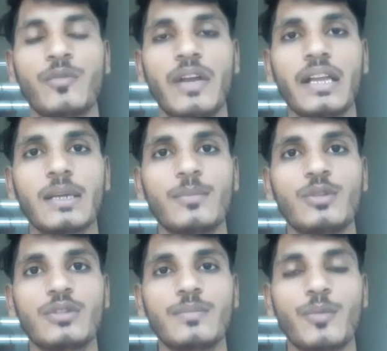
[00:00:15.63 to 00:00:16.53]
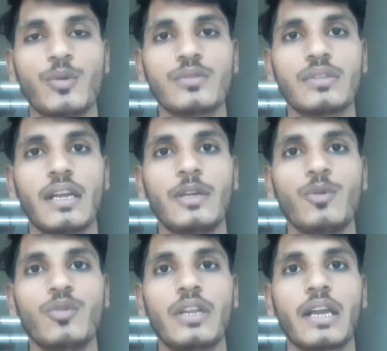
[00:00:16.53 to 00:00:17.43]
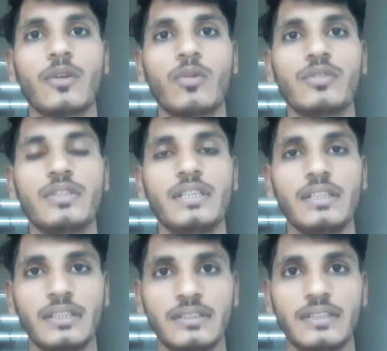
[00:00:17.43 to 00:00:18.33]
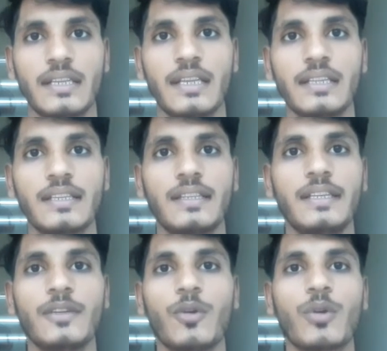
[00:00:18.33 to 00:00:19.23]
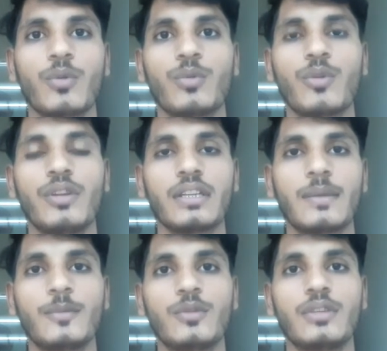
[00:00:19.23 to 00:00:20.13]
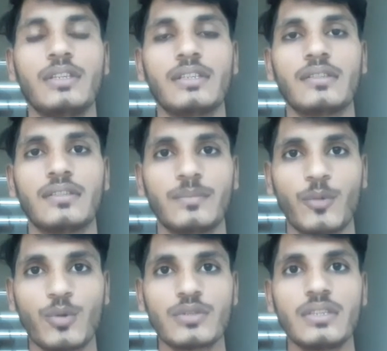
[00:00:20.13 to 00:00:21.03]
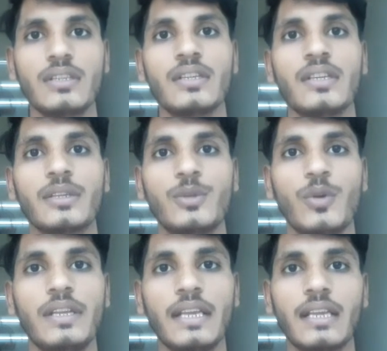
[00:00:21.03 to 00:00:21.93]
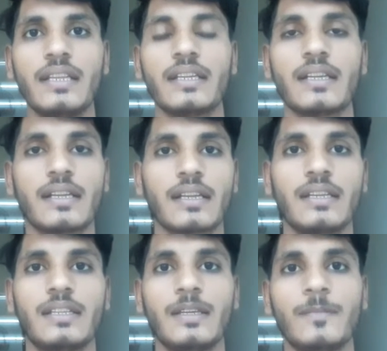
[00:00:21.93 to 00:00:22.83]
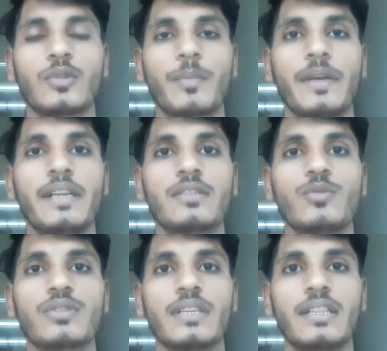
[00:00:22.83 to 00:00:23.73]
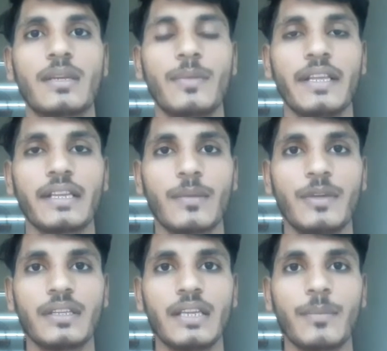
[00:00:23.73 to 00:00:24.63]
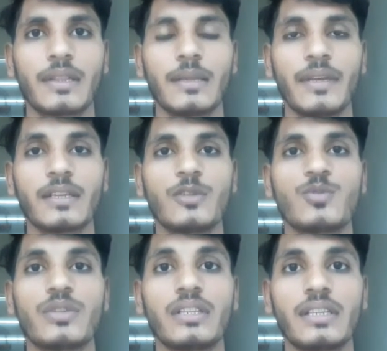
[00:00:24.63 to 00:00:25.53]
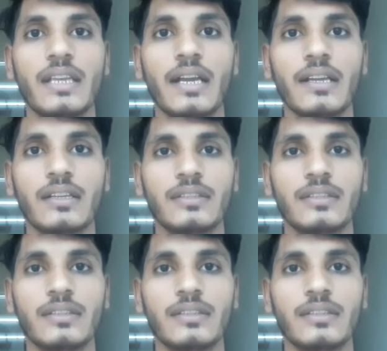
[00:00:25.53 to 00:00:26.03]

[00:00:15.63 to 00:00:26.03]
वह कम्युनिटी पोस्ट अनु टेक्नोलॉजी चैनल की थी और उन्होंने कम्युनिटी पोस्ट अन्य के लिए कर रखी थी तो फ्रेंड्स उसके अंदर मैंने कमेंट किया मतलब एक क्वेश्चन किया